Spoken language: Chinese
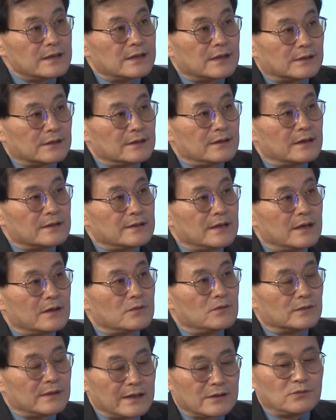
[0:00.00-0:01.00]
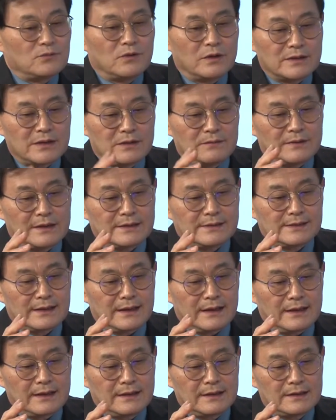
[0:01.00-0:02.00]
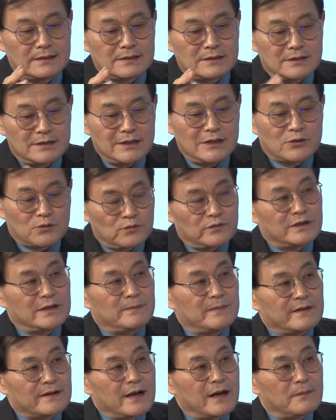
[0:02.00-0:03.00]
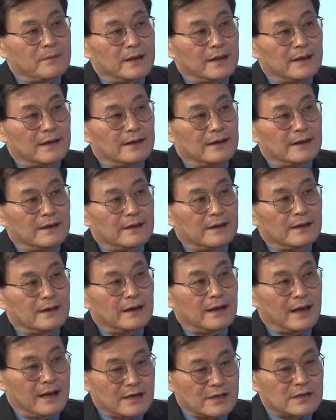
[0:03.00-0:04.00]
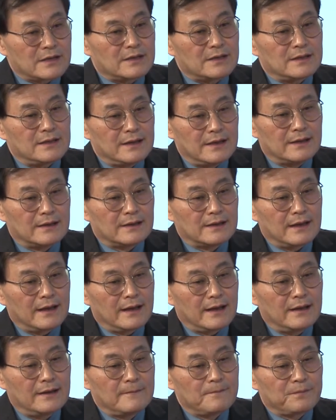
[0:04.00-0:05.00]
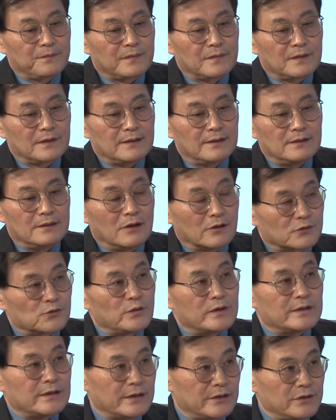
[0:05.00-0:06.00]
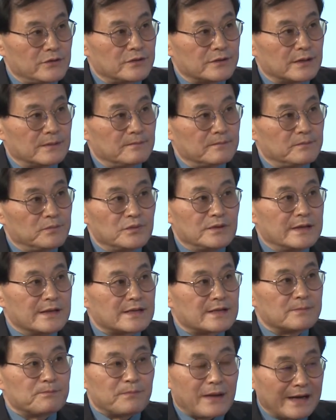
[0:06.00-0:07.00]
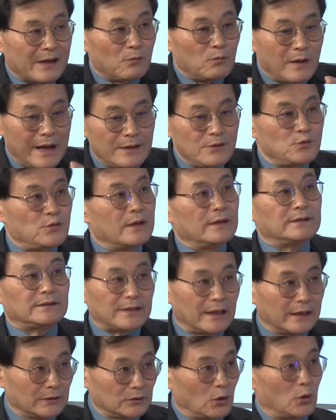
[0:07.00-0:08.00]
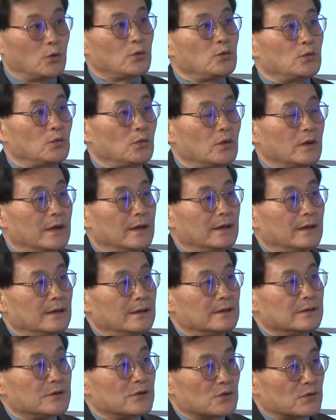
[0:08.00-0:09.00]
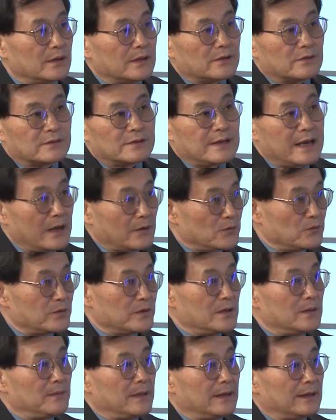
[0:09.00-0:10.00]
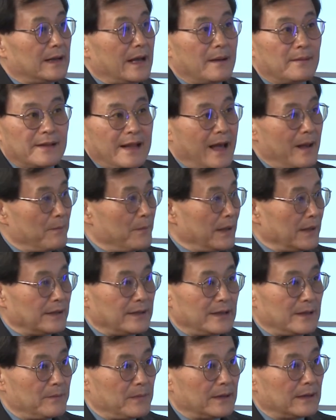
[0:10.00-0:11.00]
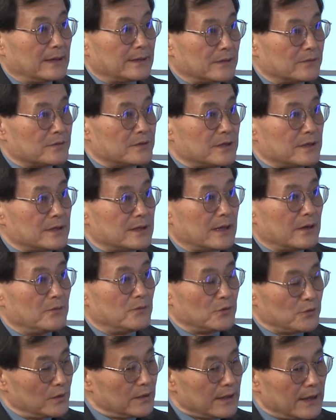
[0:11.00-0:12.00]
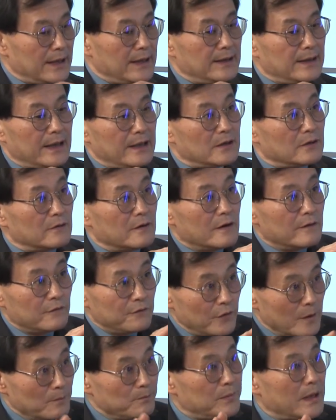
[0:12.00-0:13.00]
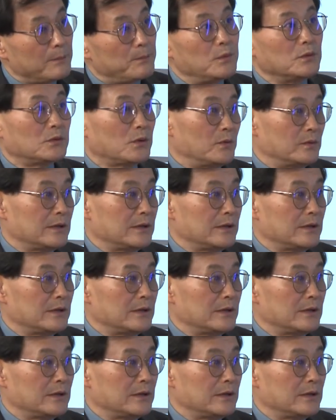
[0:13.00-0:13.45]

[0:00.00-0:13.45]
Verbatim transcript: 者都要兼顾，但是我认为在技术英文上面还是应该要做一些修整，不能是把它完全等同于。就是那种家属移民呐、难民移民的这种精神，我觉得应该有分别不同